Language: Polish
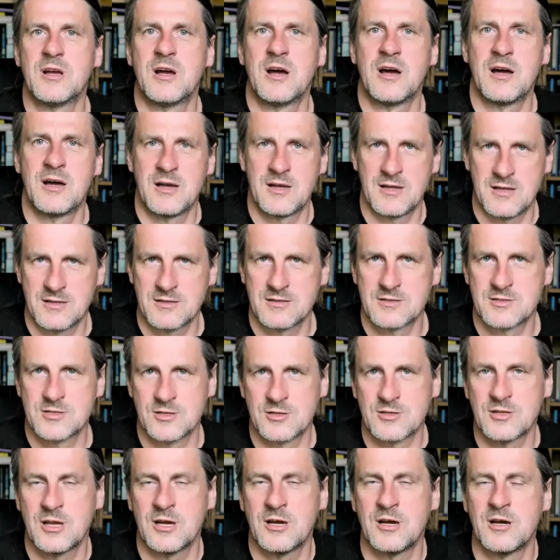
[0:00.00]
a co
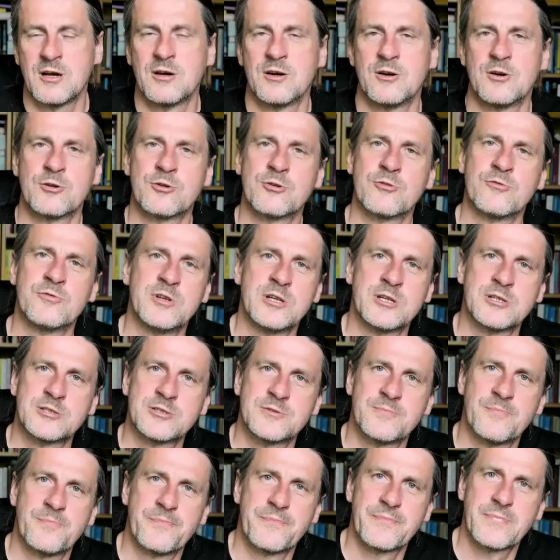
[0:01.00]
ja również
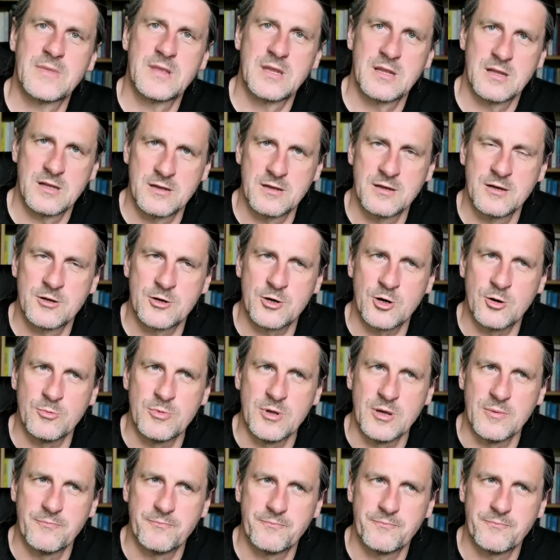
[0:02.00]
robię.